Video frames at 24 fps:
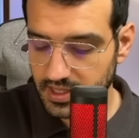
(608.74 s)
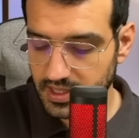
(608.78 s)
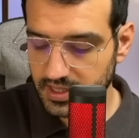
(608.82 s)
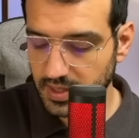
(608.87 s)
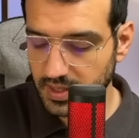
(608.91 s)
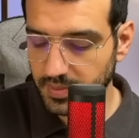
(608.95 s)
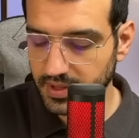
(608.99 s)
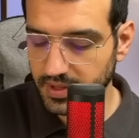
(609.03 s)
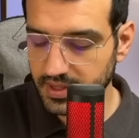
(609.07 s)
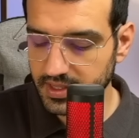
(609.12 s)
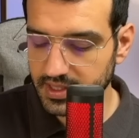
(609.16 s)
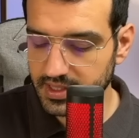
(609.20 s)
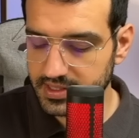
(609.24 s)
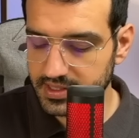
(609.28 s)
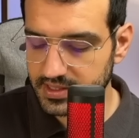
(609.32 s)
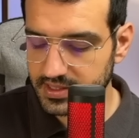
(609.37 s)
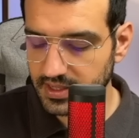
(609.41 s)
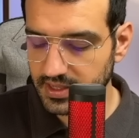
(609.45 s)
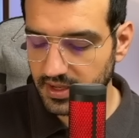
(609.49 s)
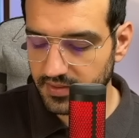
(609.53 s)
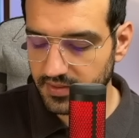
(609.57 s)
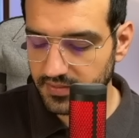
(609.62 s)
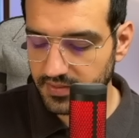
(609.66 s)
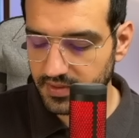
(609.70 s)
Tabanı 2 sin
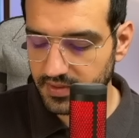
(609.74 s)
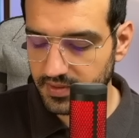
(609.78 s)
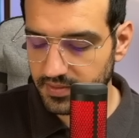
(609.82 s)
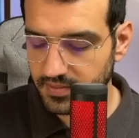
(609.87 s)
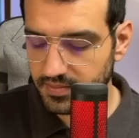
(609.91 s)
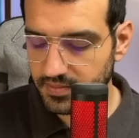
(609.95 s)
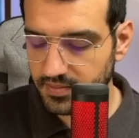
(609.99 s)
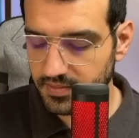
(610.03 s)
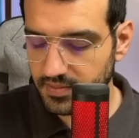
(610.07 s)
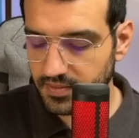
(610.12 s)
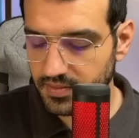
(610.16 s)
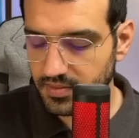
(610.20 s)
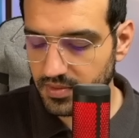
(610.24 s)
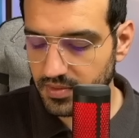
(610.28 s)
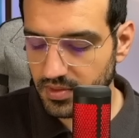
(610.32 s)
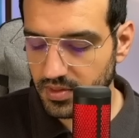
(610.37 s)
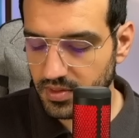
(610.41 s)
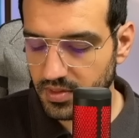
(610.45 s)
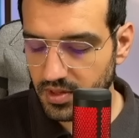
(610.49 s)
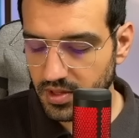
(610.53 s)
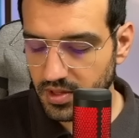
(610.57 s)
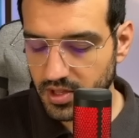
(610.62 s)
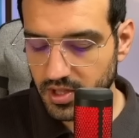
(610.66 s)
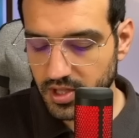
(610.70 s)
alfa.
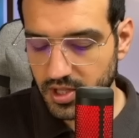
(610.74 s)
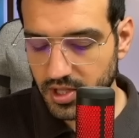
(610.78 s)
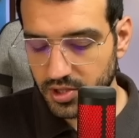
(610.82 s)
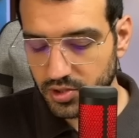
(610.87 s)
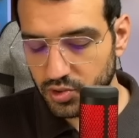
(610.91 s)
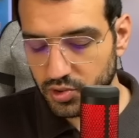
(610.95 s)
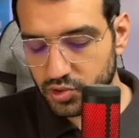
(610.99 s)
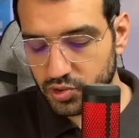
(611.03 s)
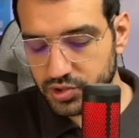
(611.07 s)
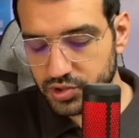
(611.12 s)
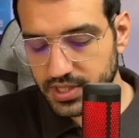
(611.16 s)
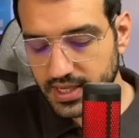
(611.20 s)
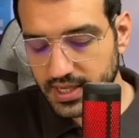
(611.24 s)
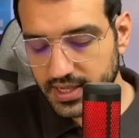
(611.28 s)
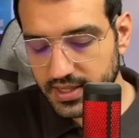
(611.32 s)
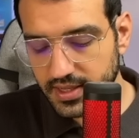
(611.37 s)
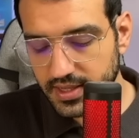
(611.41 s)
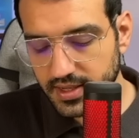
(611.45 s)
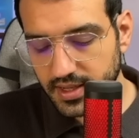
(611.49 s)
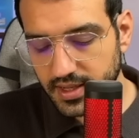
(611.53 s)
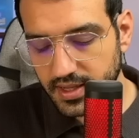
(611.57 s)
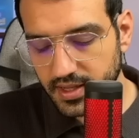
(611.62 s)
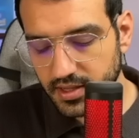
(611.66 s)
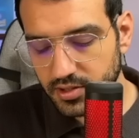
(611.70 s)

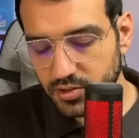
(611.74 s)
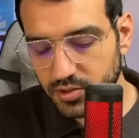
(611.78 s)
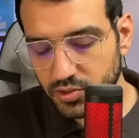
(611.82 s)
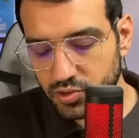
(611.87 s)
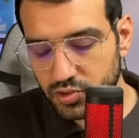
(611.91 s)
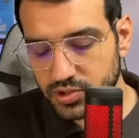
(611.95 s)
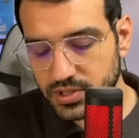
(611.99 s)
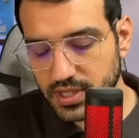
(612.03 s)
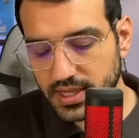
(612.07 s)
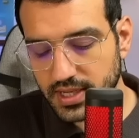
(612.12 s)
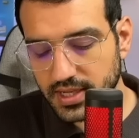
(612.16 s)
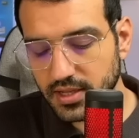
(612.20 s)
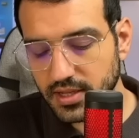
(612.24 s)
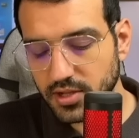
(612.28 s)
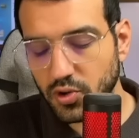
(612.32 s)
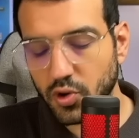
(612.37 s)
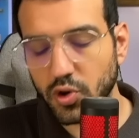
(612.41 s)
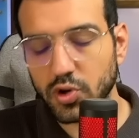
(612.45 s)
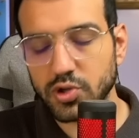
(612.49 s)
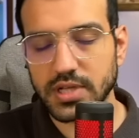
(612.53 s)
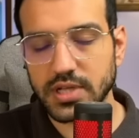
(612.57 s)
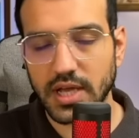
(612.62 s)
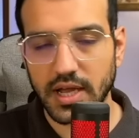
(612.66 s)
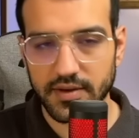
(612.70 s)
Yüksekliği ne? Yüksekliği
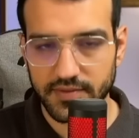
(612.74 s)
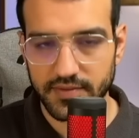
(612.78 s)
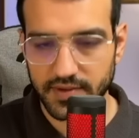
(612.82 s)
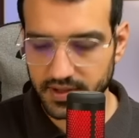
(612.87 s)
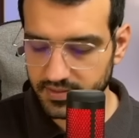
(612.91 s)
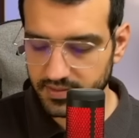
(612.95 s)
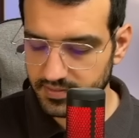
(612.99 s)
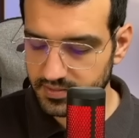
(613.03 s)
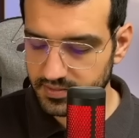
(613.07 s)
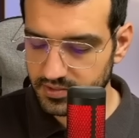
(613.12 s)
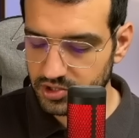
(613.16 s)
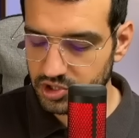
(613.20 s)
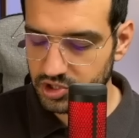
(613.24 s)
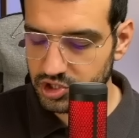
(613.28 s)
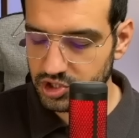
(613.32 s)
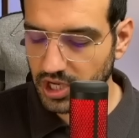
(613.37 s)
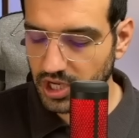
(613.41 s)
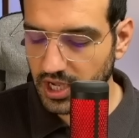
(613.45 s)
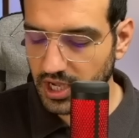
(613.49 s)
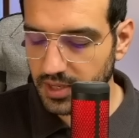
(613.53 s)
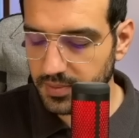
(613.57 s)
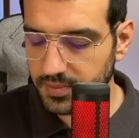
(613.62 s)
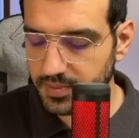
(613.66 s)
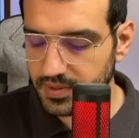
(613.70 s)
kos alfa
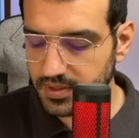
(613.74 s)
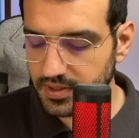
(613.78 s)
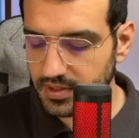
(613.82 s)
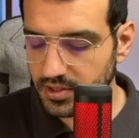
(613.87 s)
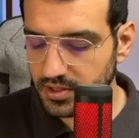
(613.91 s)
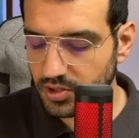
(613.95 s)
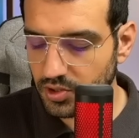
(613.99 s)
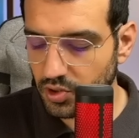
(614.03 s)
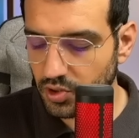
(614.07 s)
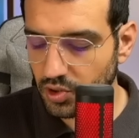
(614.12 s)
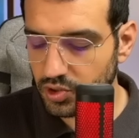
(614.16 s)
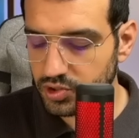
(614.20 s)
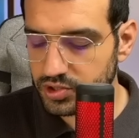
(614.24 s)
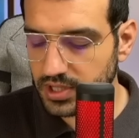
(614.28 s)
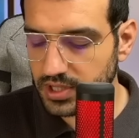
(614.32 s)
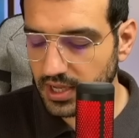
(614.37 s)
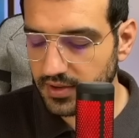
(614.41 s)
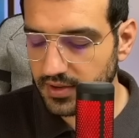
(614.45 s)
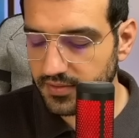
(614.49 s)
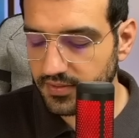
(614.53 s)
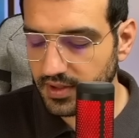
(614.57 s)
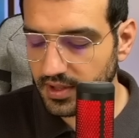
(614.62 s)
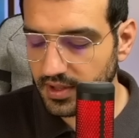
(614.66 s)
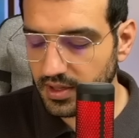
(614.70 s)
çarpı kos
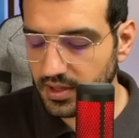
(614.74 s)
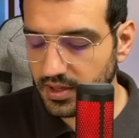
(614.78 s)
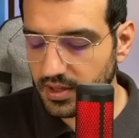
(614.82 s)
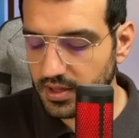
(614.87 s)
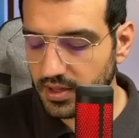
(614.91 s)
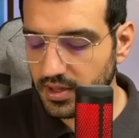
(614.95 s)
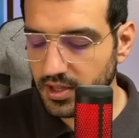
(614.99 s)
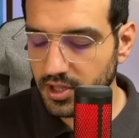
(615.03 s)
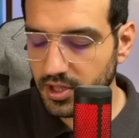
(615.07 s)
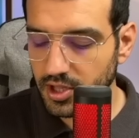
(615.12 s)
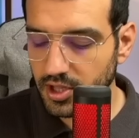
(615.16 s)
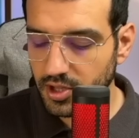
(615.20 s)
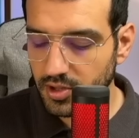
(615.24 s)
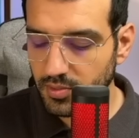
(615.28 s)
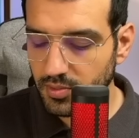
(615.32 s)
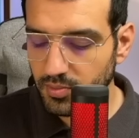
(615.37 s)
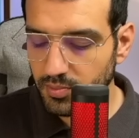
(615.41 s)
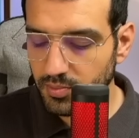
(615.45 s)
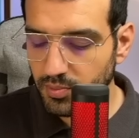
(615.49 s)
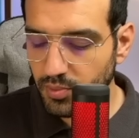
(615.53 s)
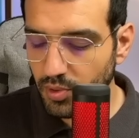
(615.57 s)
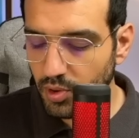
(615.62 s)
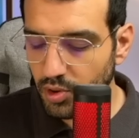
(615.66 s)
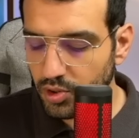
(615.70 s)
alfa
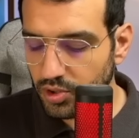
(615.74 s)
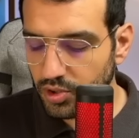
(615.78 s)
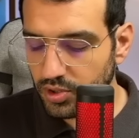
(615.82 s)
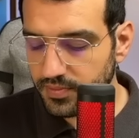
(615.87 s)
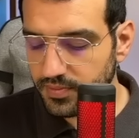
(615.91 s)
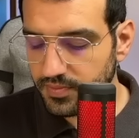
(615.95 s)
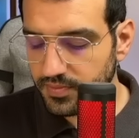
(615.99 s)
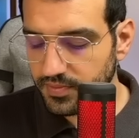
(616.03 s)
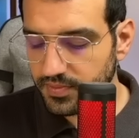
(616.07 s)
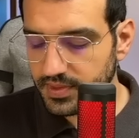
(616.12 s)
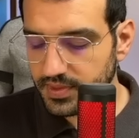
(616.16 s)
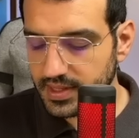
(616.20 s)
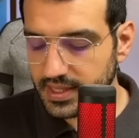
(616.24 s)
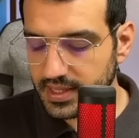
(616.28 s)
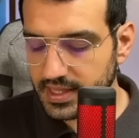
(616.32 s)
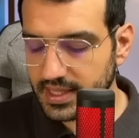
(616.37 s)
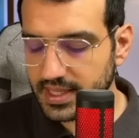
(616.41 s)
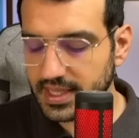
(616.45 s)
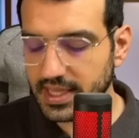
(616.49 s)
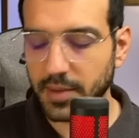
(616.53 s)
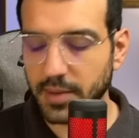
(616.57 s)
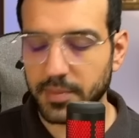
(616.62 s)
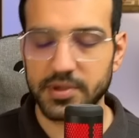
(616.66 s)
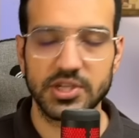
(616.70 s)
bölü
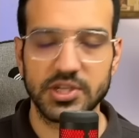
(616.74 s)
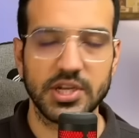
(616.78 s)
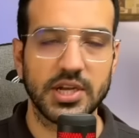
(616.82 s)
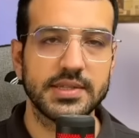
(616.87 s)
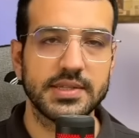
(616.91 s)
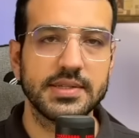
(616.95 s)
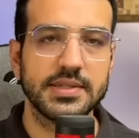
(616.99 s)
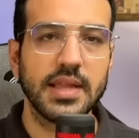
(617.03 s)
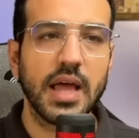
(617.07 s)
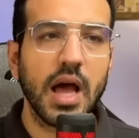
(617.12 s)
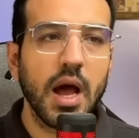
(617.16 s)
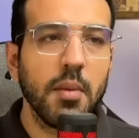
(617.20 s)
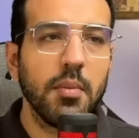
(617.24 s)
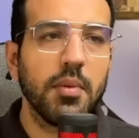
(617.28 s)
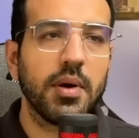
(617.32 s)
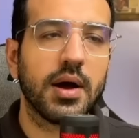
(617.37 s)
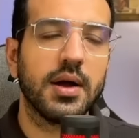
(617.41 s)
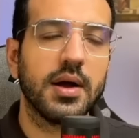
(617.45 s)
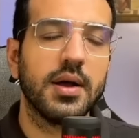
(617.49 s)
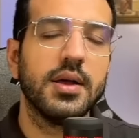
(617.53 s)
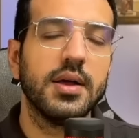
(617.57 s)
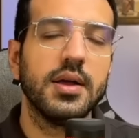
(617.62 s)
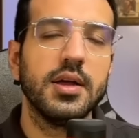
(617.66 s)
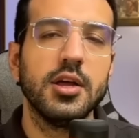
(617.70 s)
2 yapacaksın. Ama
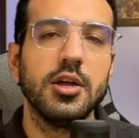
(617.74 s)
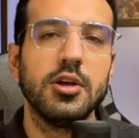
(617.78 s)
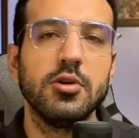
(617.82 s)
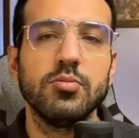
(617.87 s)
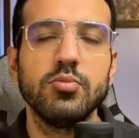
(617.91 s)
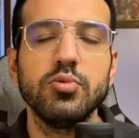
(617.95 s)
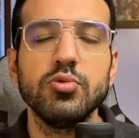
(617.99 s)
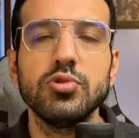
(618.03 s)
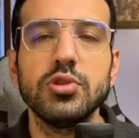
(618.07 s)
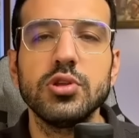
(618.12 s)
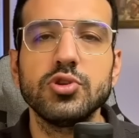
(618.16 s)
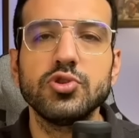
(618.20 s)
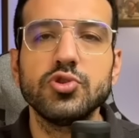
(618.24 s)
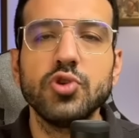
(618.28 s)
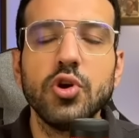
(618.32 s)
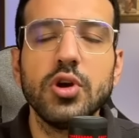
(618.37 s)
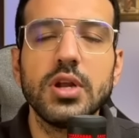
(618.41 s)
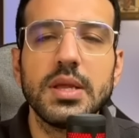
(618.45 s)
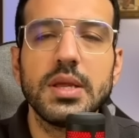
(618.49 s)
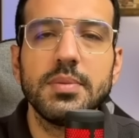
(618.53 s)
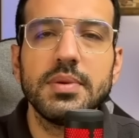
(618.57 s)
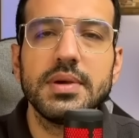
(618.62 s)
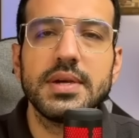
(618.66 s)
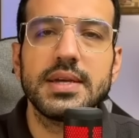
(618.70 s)
burada
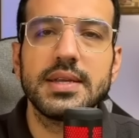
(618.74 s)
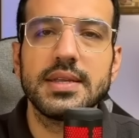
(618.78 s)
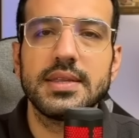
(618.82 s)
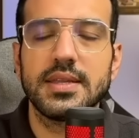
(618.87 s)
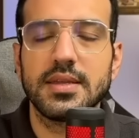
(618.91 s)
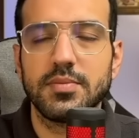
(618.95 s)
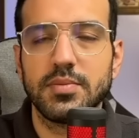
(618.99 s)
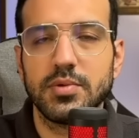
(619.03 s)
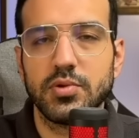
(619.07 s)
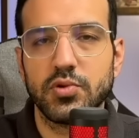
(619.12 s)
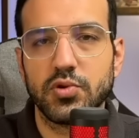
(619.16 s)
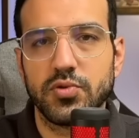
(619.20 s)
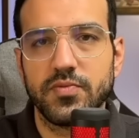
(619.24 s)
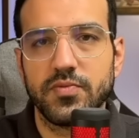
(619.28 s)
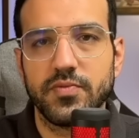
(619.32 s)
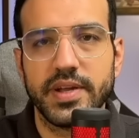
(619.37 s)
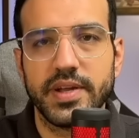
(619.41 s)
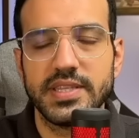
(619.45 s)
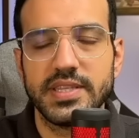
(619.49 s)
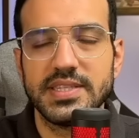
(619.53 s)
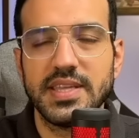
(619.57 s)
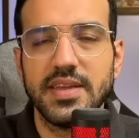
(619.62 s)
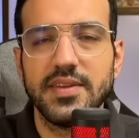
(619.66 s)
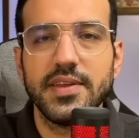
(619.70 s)
şöyle bir kritik bir durum var.
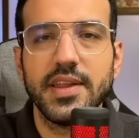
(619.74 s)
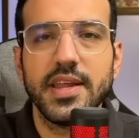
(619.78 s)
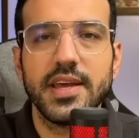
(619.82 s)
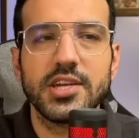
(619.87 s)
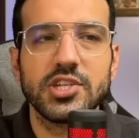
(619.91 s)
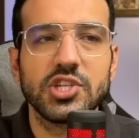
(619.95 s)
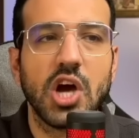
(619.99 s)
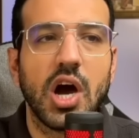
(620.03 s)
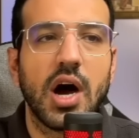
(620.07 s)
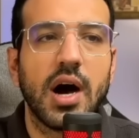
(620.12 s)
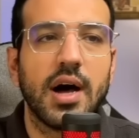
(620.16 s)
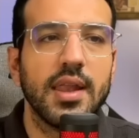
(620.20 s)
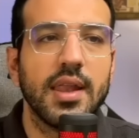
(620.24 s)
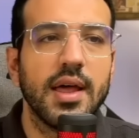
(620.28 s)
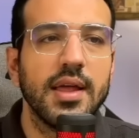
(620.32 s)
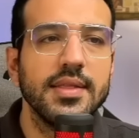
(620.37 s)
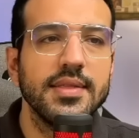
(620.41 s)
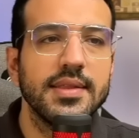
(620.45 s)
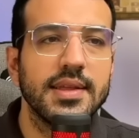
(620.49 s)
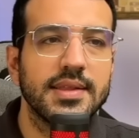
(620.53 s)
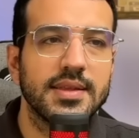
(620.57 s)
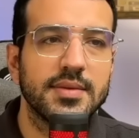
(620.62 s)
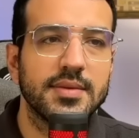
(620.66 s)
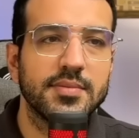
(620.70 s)
Sevgili arkadaşlar alan
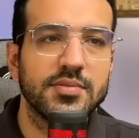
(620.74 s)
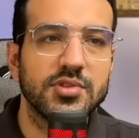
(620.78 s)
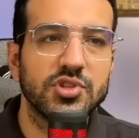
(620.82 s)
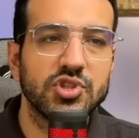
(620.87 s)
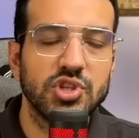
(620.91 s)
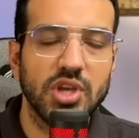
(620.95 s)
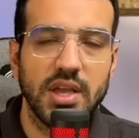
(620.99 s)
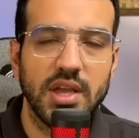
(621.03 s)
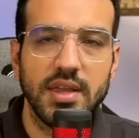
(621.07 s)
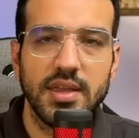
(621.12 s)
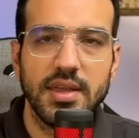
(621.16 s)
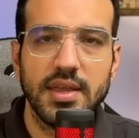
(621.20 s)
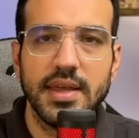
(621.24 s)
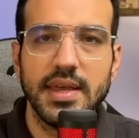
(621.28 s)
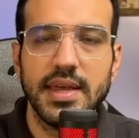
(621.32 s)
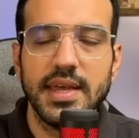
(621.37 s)
dediğimiz şey